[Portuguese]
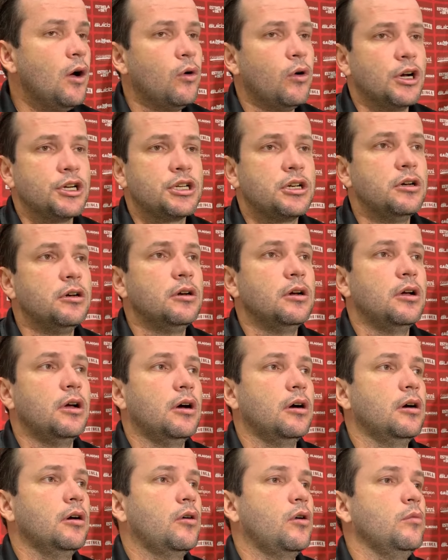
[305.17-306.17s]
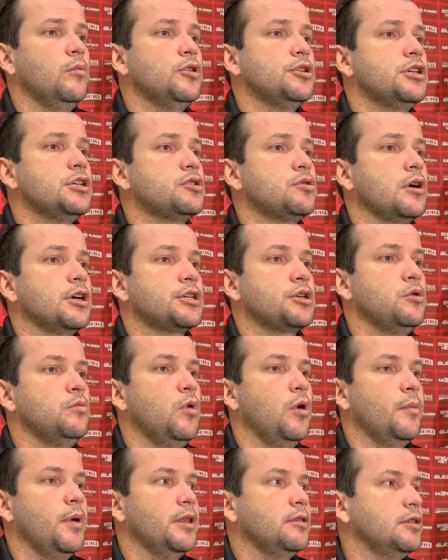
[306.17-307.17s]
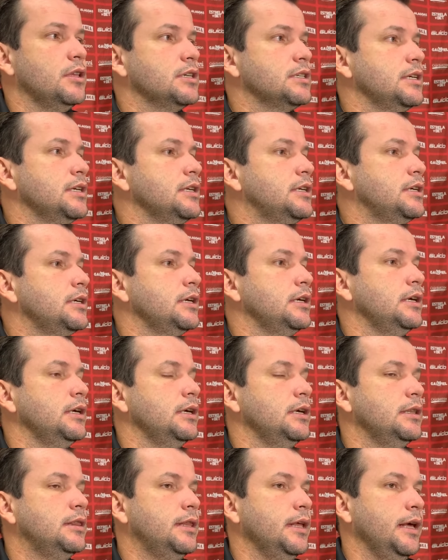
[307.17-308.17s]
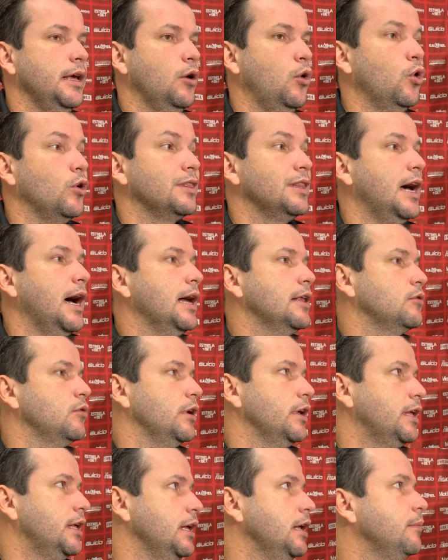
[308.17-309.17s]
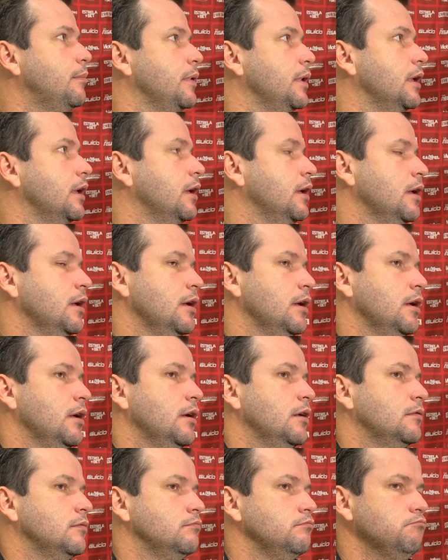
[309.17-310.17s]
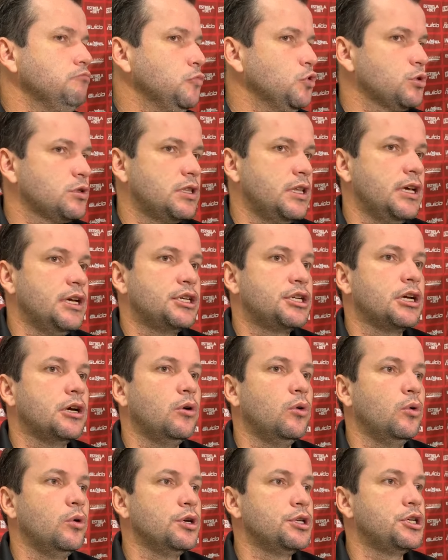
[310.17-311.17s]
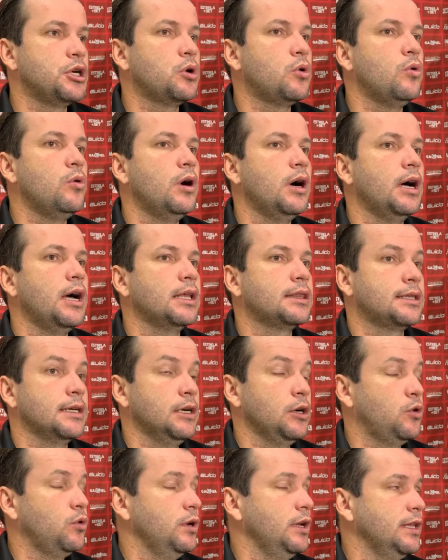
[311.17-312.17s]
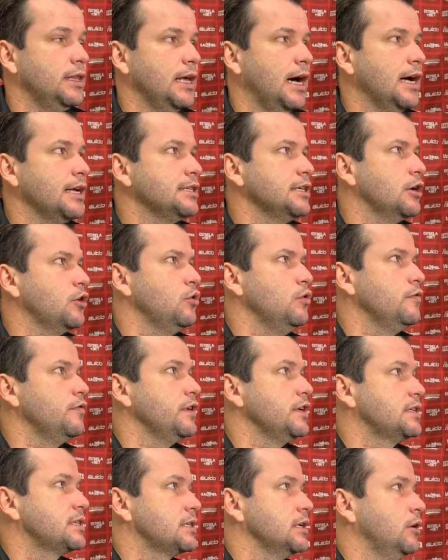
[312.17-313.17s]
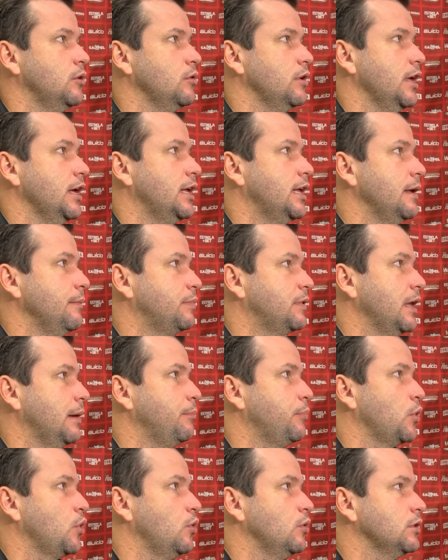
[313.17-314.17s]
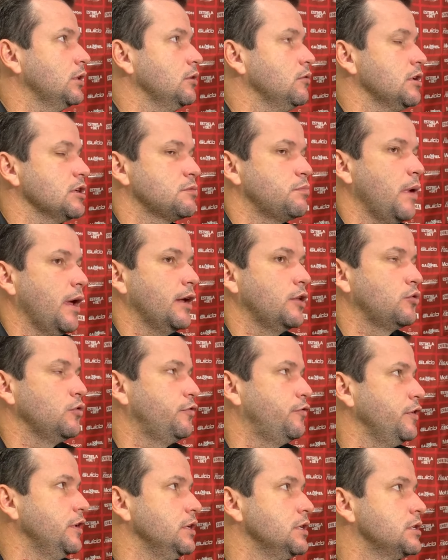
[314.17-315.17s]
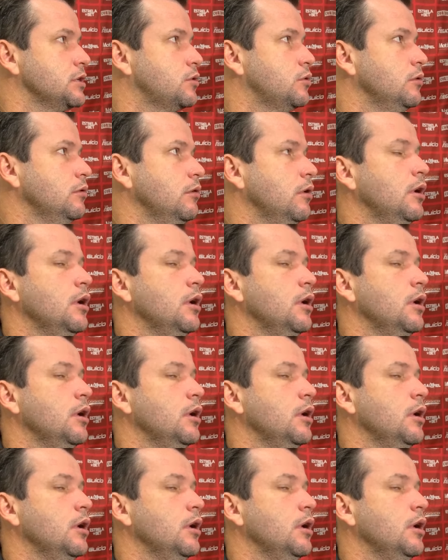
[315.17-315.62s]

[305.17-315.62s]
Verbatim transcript: acho que, é, como eu disse, eu acho que o momento da gente ter rodado a equipe nos deixa hoje com a tranquilidade e a convicção que a equipe está pronta no aspecto físico.